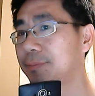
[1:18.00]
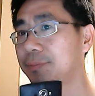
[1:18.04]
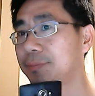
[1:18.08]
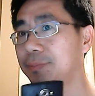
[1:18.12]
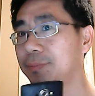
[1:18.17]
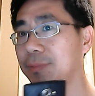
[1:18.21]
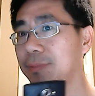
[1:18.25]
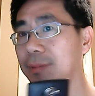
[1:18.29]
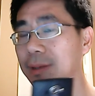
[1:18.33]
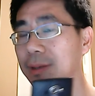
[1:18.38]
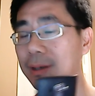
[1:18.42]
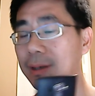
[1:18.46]

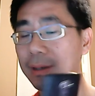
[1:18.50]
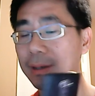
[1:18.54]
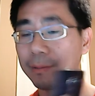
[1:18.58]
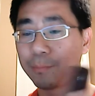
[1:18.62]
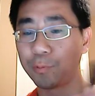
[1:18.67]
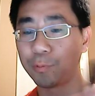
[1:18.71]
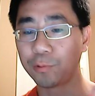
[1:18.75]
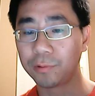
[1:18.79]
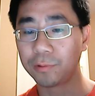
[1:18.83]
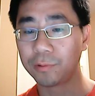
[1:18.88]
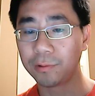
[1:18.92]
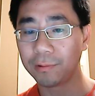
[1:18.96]
诶，
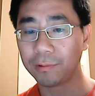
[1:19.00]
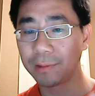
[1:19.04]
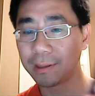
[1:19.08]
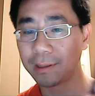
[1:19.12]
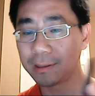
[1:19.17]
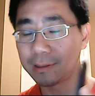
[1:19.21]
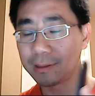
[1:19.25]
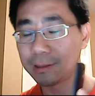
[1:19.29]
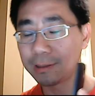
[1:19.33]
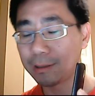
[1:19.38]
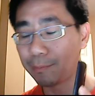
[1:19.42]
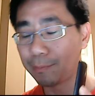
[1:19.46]
普通话
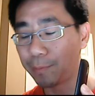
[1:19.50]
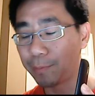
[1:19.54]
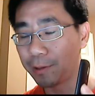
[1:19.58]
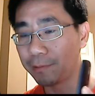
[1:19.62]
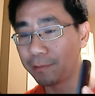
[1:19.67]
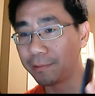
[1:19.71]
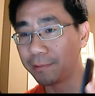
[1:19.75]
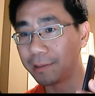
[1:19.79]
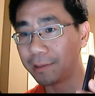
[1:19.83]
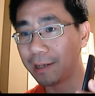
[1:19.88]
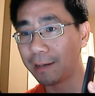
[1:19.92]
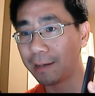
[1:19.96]
至少比
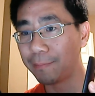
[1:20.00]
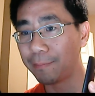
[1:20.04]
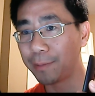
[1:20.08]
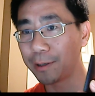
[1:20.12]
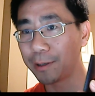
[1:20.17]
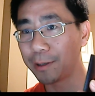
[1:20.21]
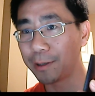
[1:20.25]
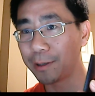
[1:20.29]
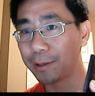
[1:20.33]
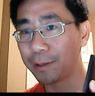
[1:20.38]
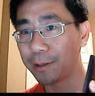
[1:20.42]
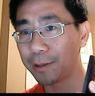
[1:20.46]
我的还标
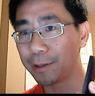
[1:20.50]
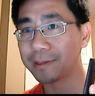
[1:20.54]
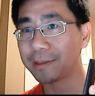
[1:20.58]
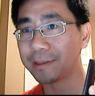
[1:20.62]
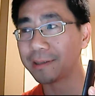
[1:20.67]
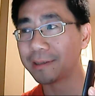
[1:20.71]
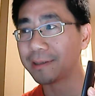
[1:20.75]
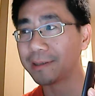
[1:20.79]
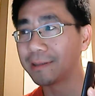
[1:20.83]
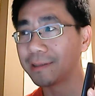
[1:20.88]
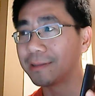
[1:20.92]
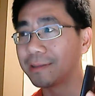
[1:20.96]
准一
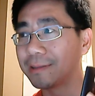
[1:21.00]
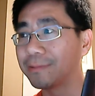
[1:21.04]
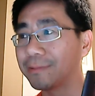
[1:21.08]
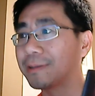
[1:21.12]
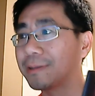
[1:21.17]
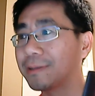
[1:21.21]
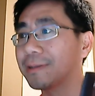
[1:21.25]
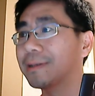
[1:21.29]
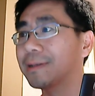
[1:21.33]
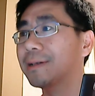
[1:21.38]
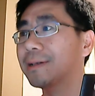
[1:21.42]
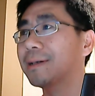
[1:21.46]
些，是不
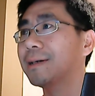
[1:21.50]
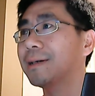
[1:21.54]
是？